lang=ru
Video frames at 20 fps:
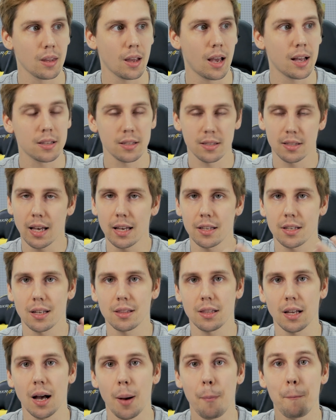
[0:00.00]
это, знаете,
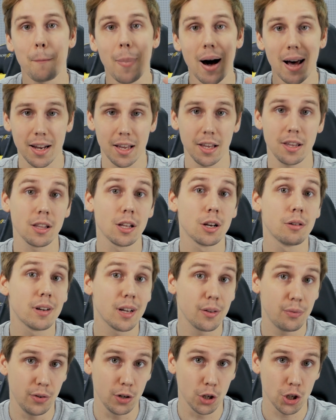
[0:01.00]
это
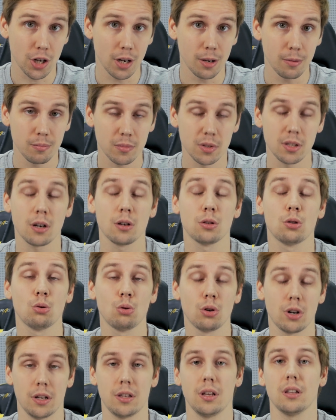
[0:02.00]
маркетинговая фишка, за
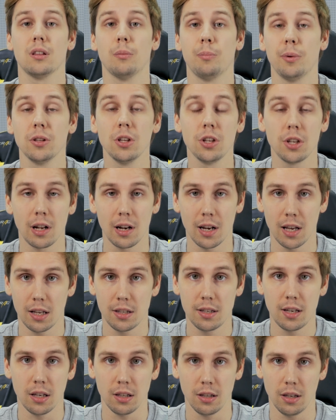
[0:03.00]
которую хотят дополнительные
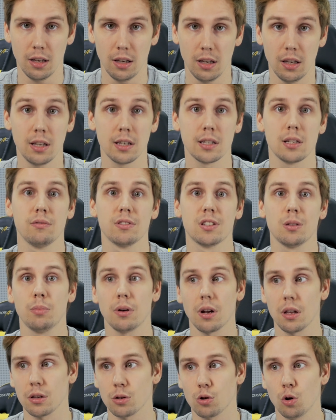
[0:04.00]
деньги. И если вы
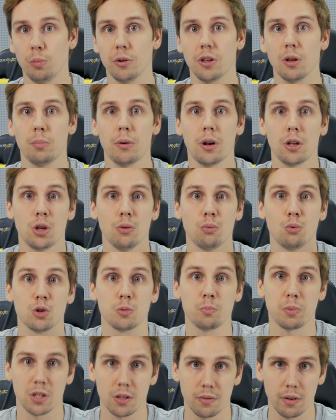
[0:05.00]
собираетесь купить оперативку
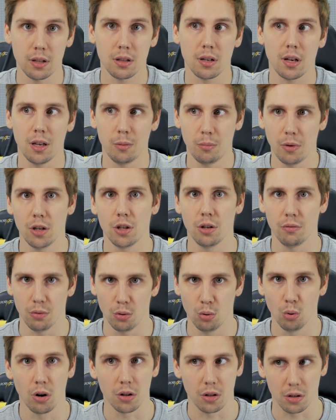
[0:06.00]
с подсветкой, имейте в
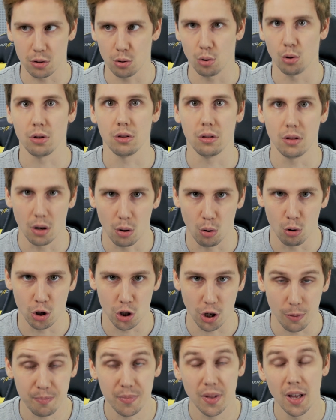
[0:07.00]
виду, она стоит
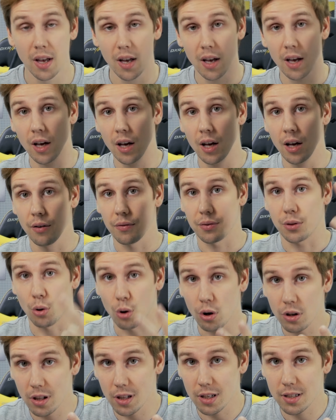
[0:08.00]
дороже.
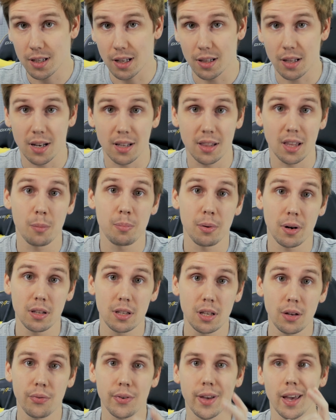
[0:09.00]
Второй недостаток этой
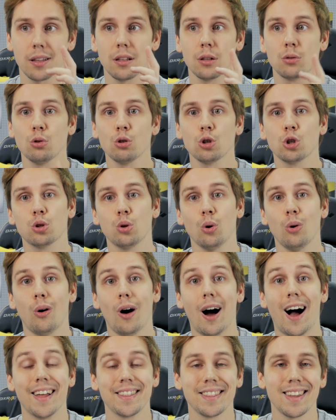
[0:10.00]
оперативки это то,
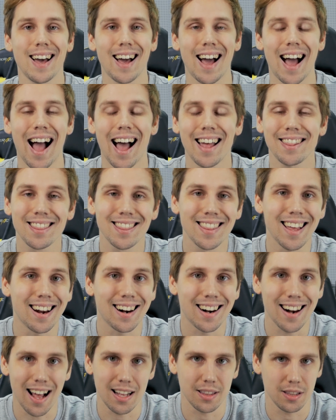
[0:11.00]
что она
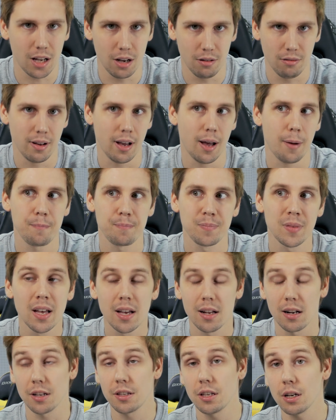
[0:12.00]
одноранговая.
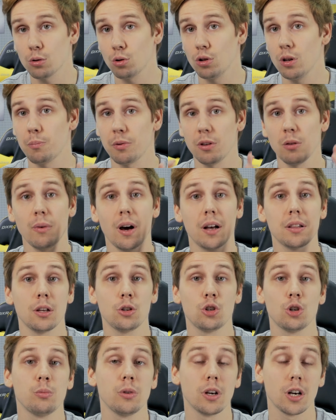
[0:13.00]
Для тех, кто не понимает,
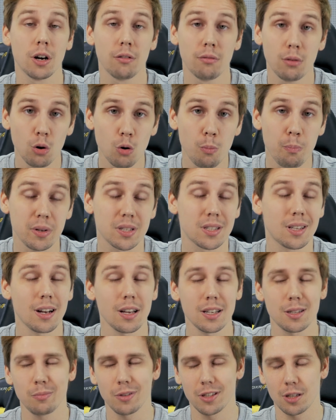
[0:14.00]
о чем я говорю,
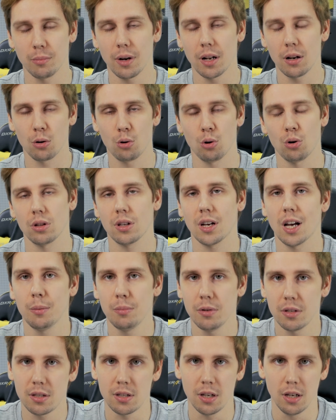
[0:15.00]
постараюсь максимально коротко
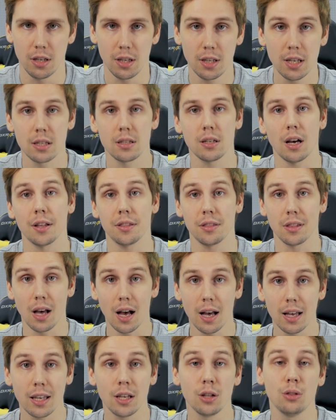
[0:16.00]
объяснить. Есть
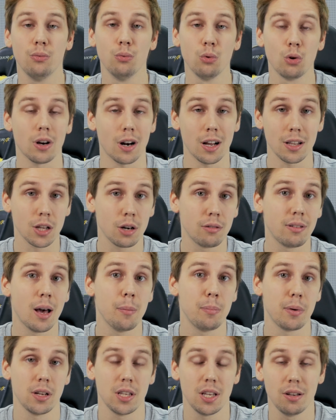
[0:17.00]
одна и двухранговая
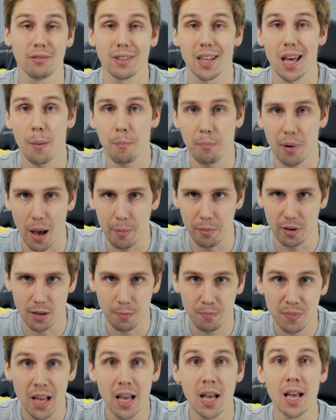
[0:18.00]
оперативная память.
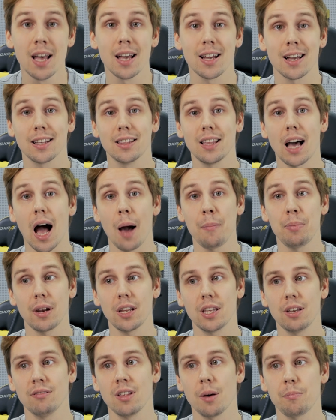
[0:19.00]
Когда
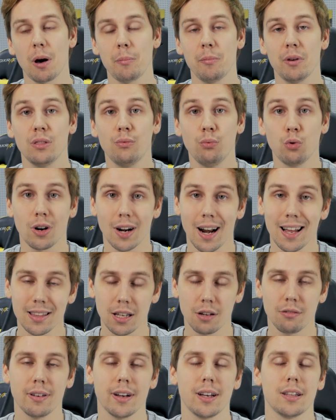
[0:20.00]
оперативная память
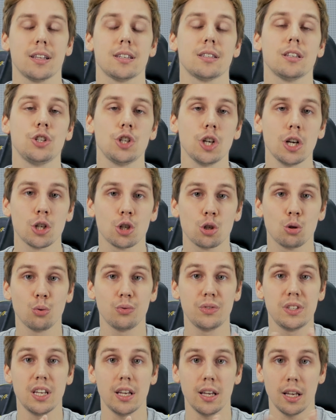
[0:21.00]
двухранговая, это означает, что
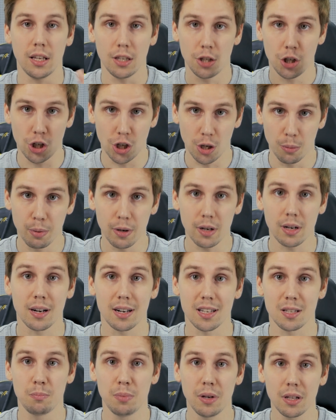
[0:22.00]
все чипы
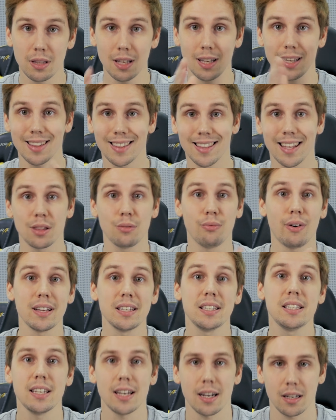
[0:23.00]
разбиты на два
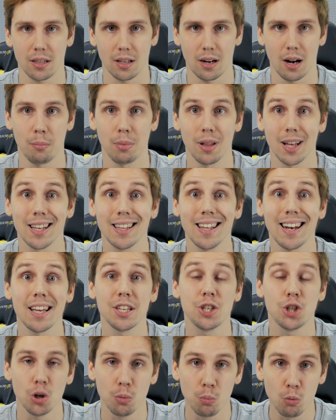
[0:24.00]
сектора,
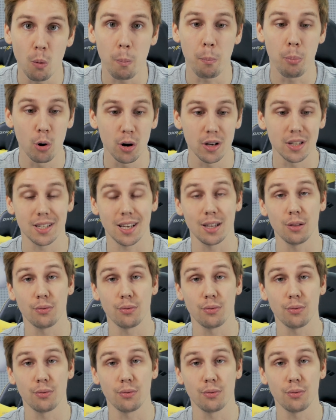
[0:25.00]
благодаря чему поиск